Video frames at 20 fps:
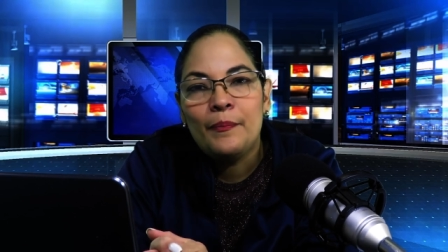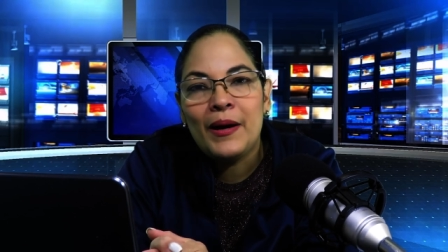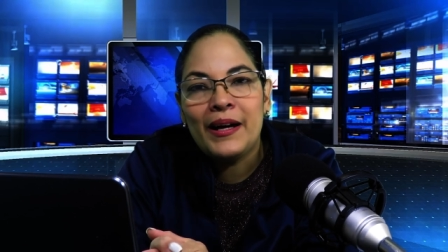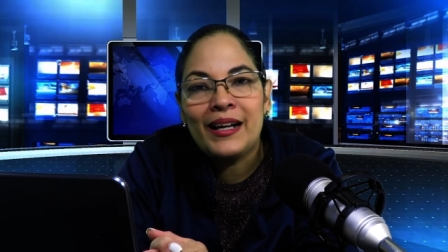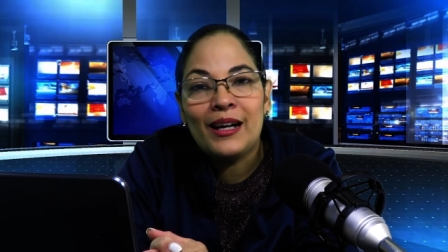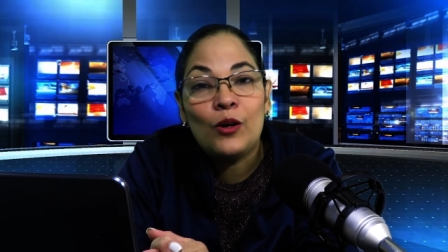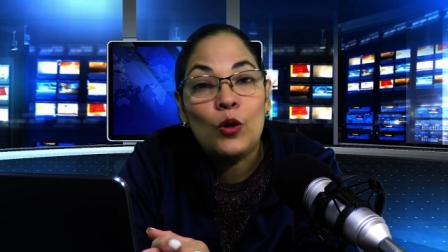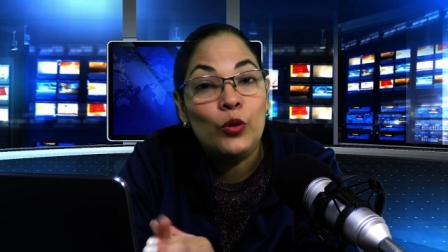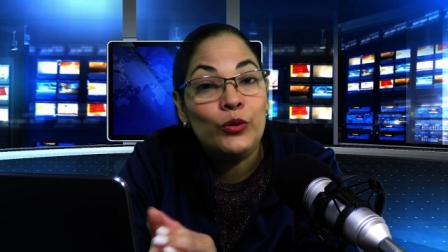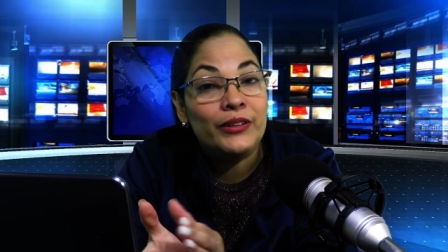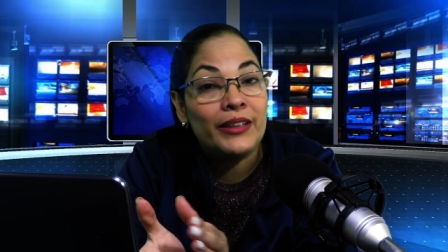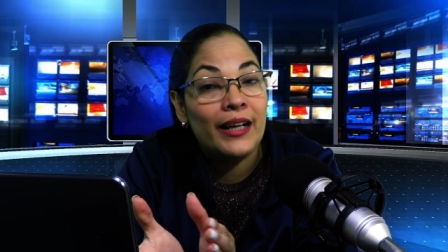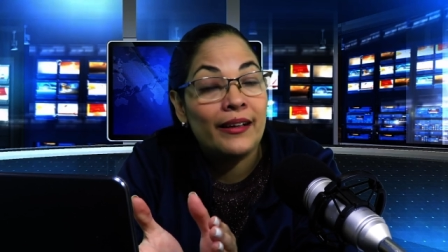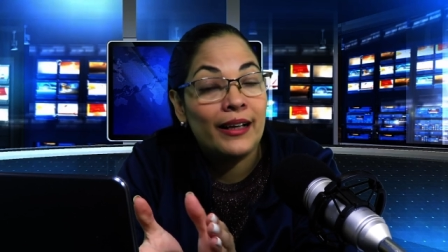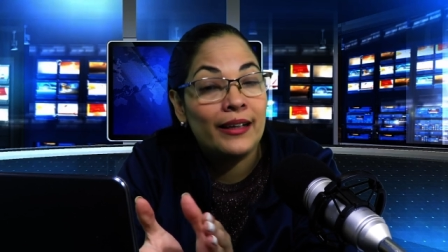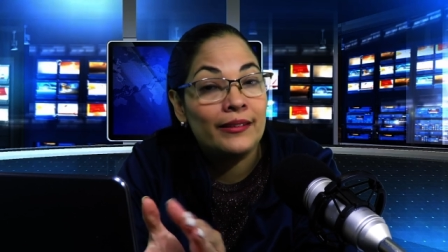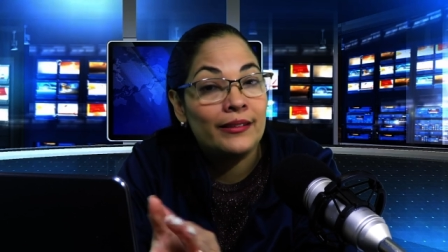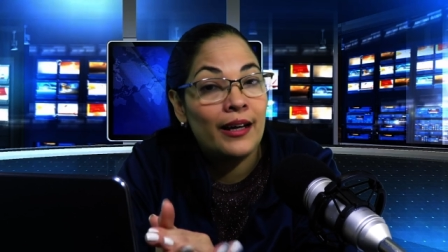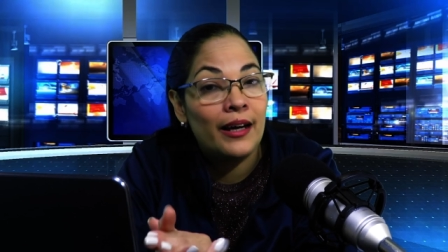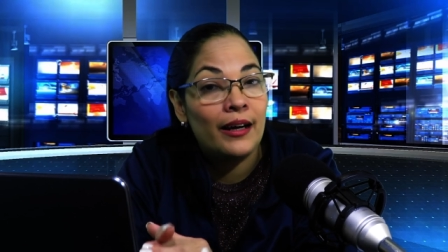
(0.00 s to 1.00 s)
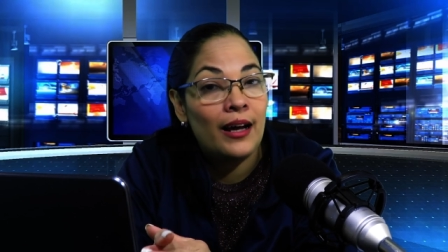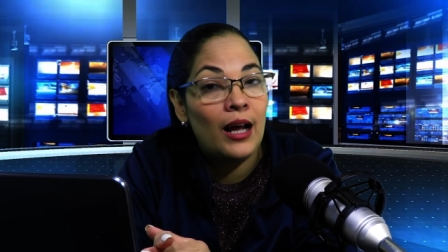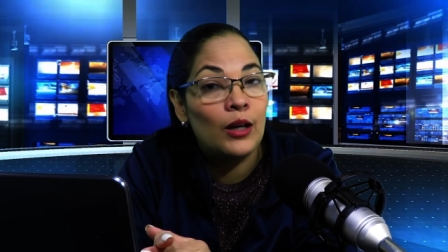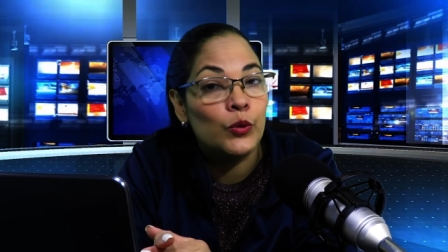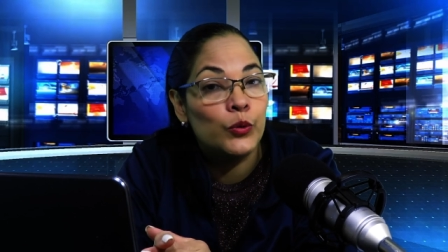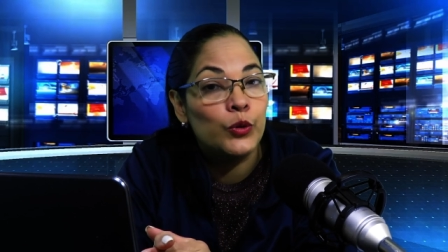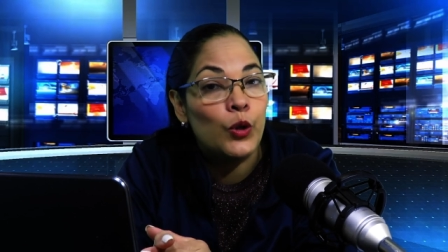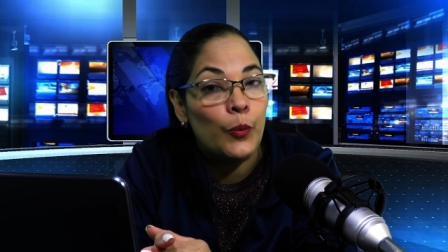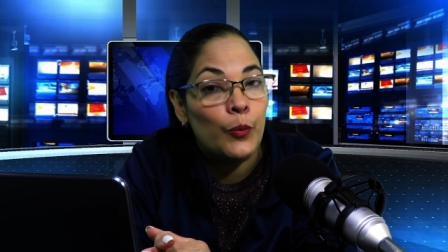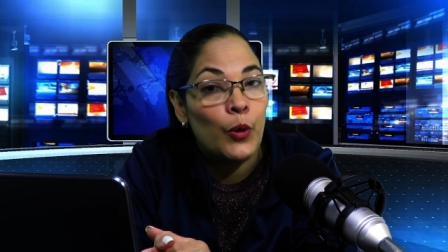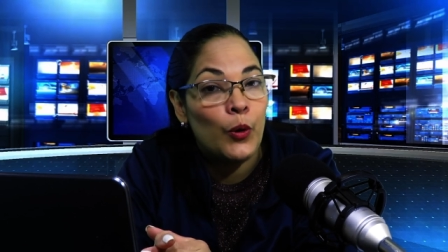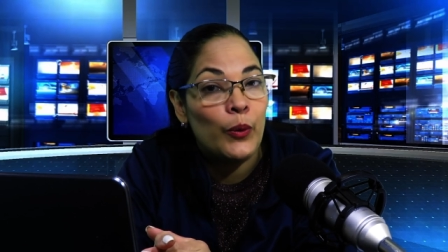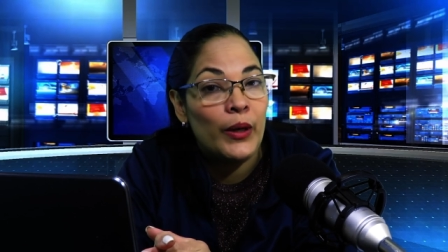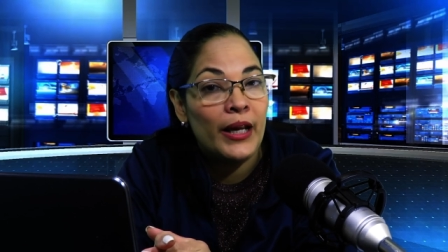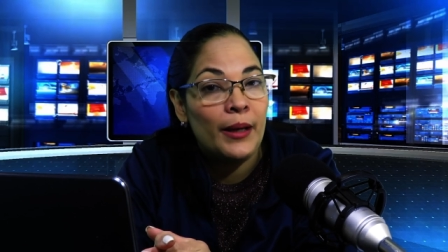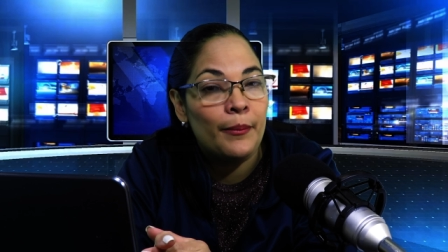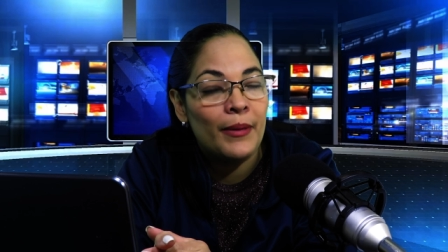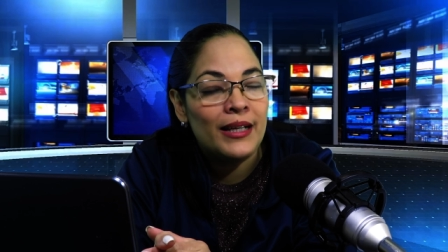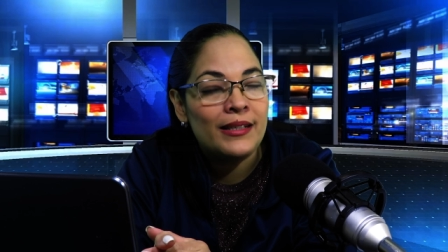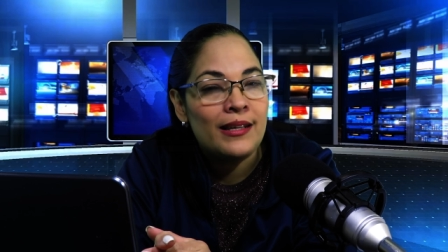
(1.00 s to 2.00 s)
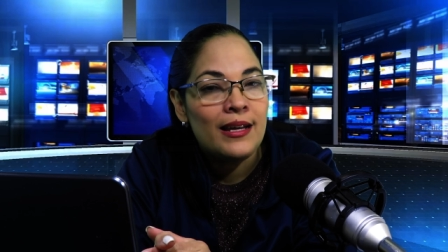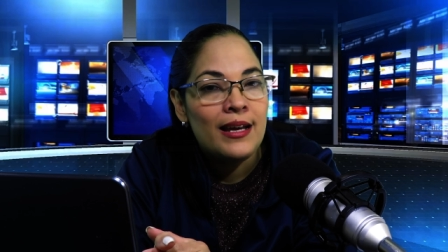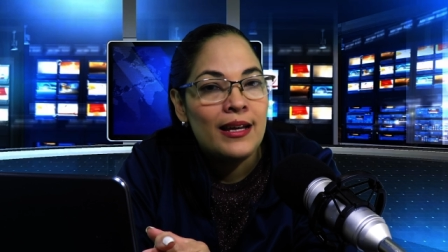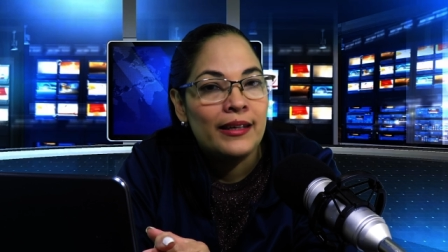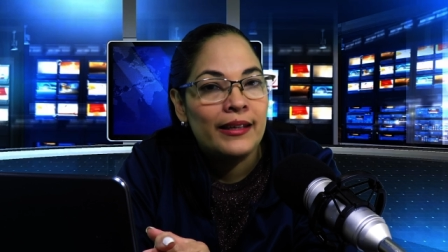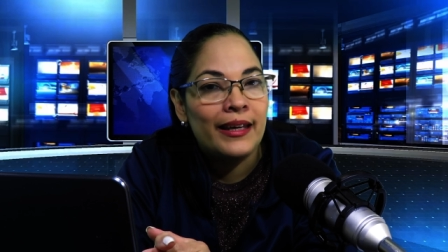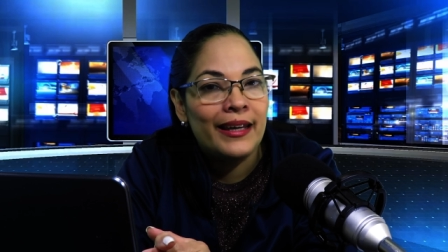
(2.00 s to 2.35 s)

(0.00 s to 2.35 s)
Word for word: para contrarrestar algunos problemas